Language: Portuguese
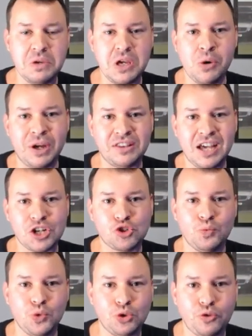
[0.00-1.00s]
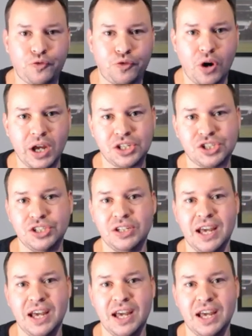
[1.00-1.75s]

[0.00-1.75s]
Eu até acho muito forte